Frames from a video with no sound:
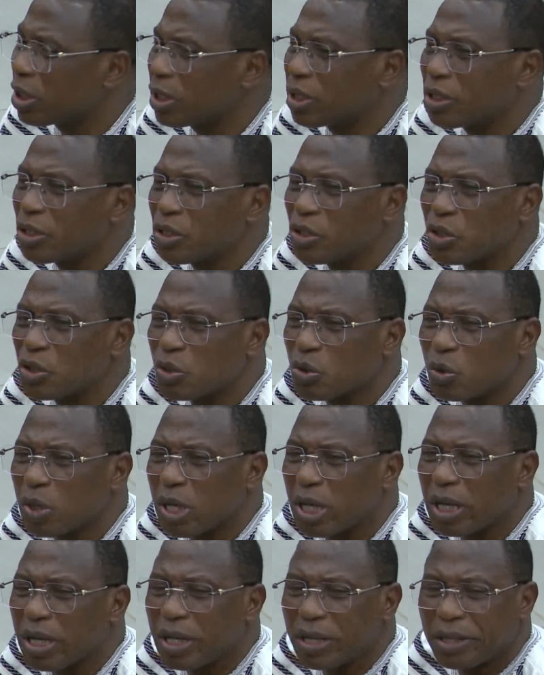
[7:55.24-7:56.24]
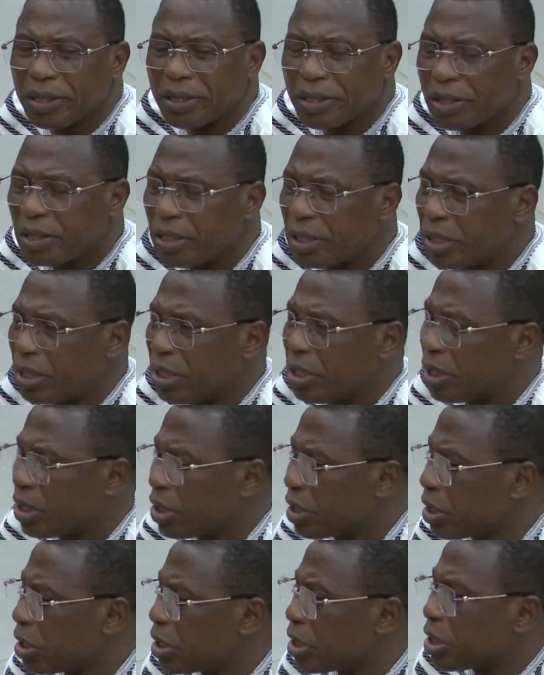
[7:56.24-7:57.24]
que ce soit.
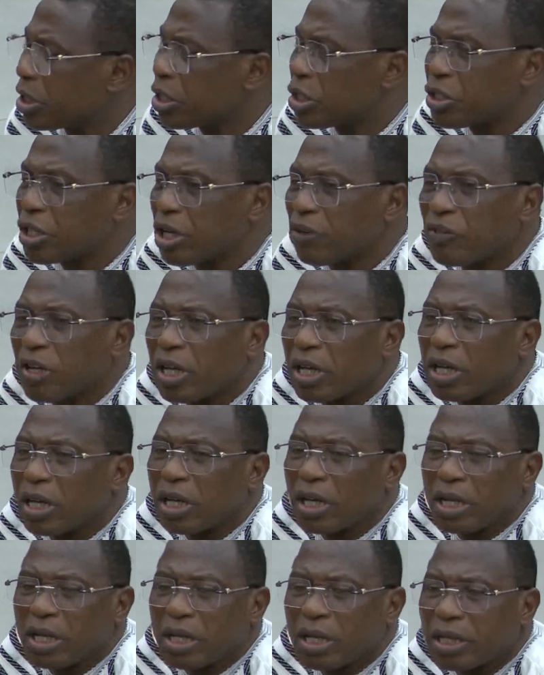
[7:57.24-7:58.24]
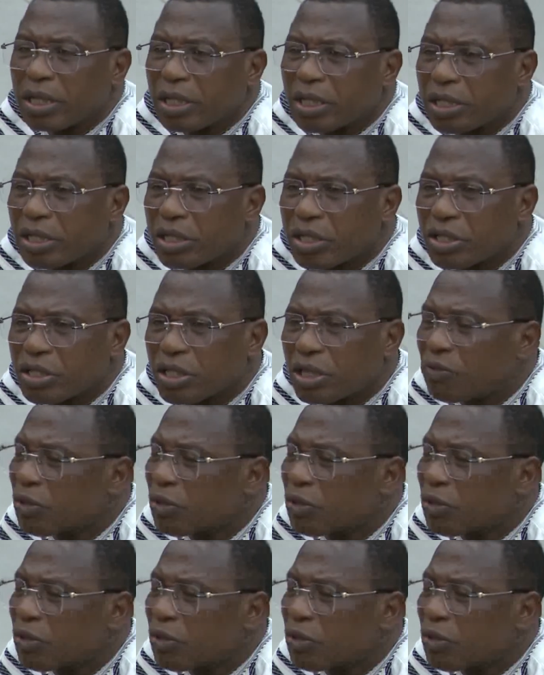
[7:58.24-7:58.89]
Et j'avais